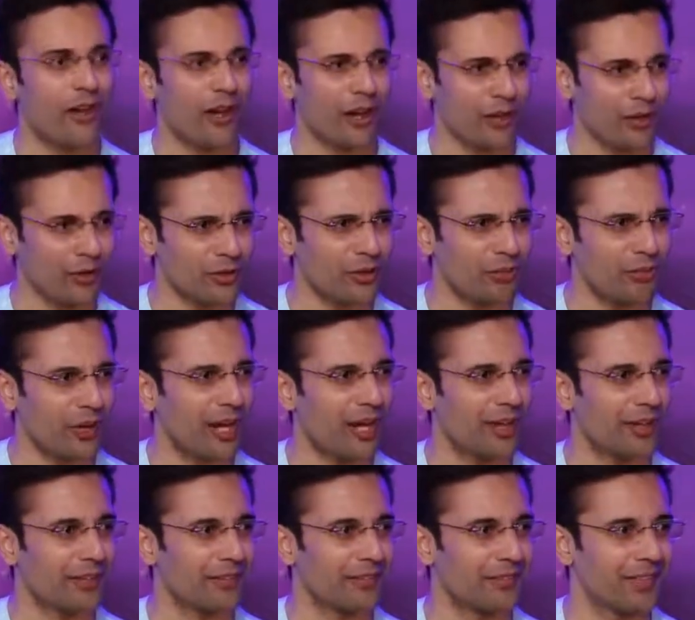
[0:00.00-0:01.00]
लगाओ
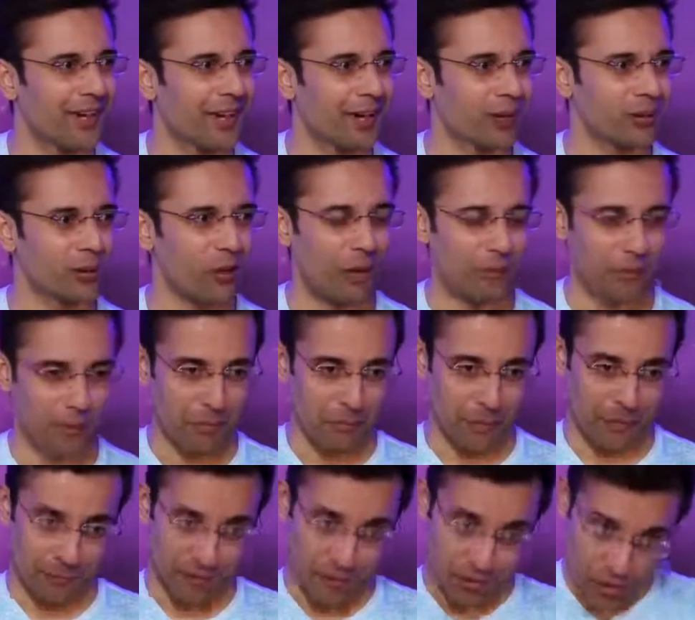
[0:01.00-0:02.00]
दिमाग अगर तो आपका
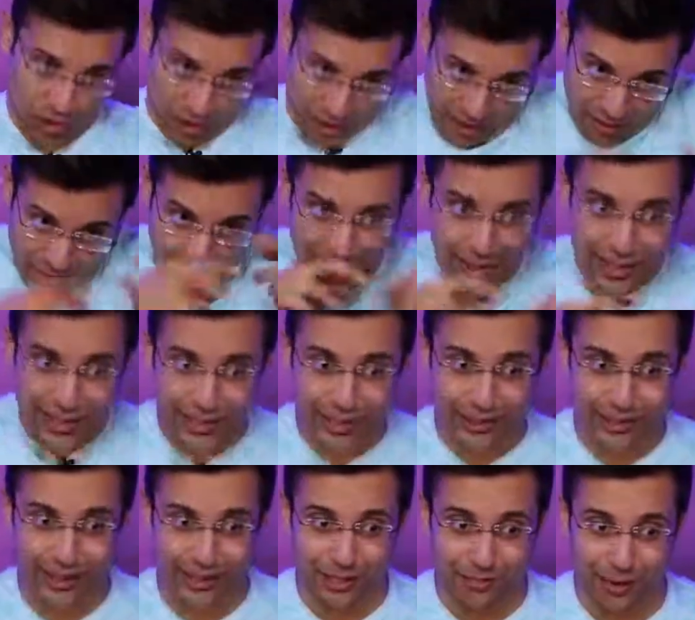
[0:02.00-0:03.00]
पर्पस जेन्युनली
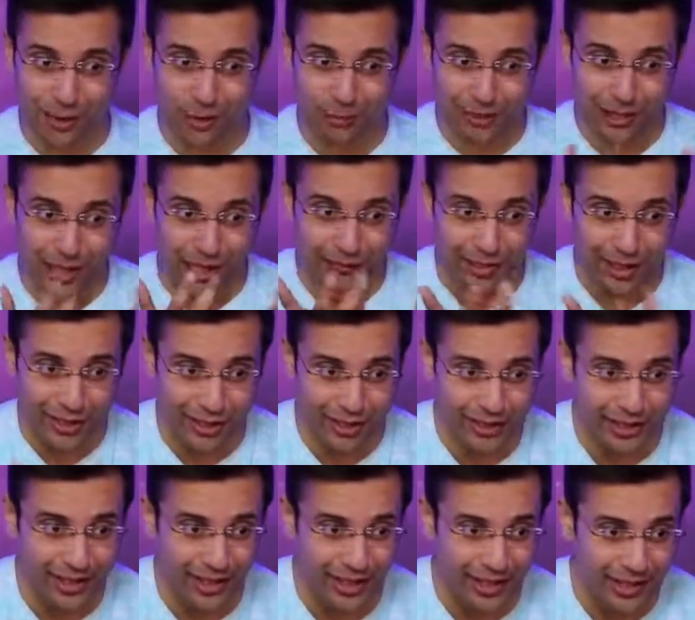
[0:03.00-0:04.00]
ये था कि मेरे को बदलाव
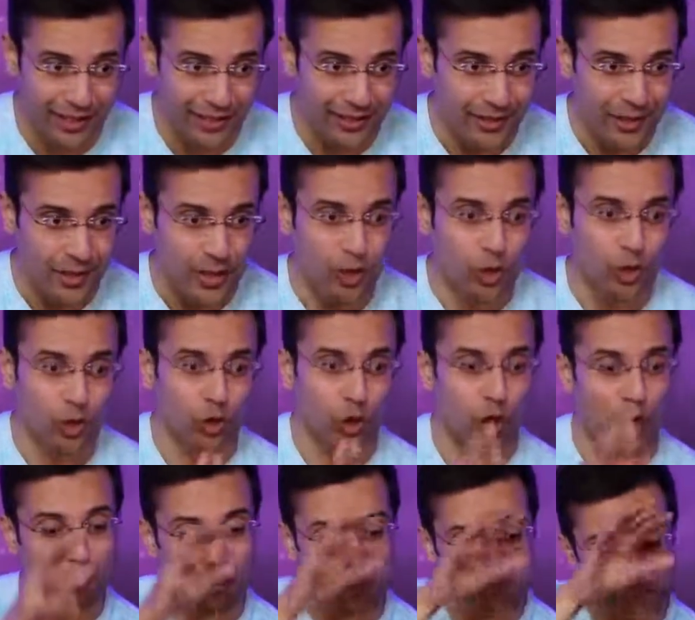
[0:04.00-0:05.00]
लेकर के आना है तो
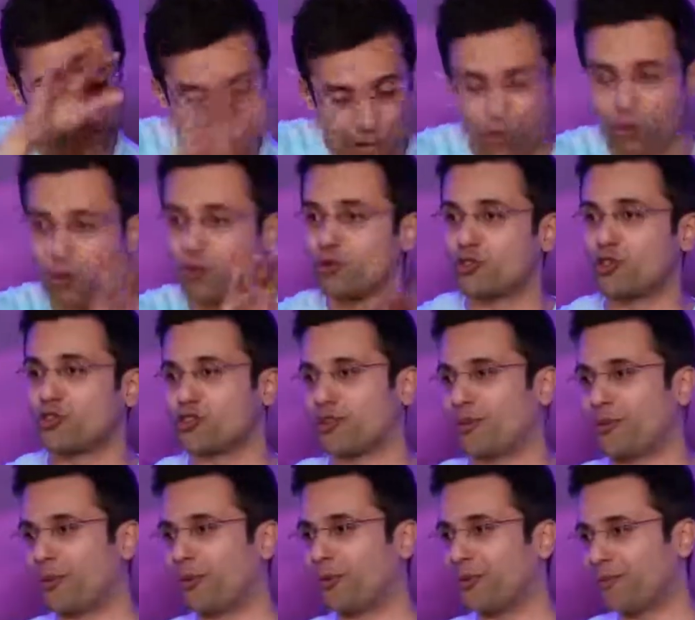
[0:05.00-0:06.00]
अब आप बदलोगे उस
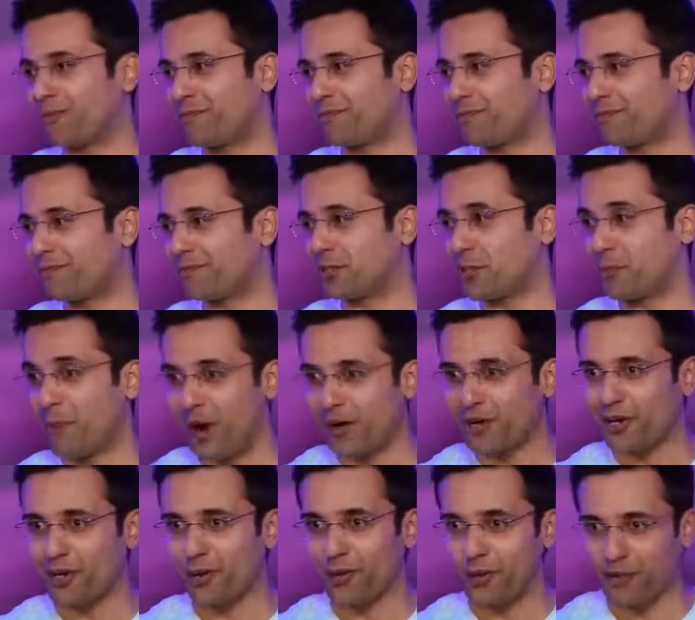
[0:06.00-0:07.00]
सिस्टम को
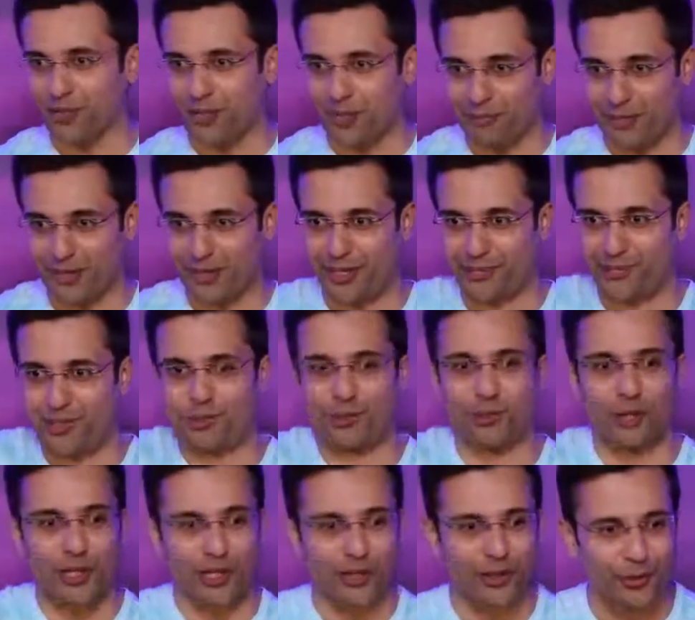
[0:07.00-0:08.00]
दिमाग लगाओगे कि अब मैं कैसे
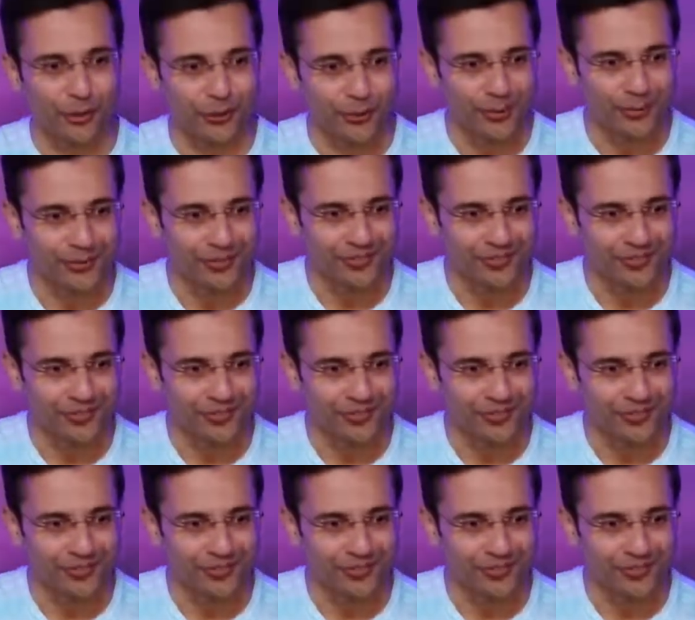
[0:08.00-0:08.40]
इसको ठीक करूं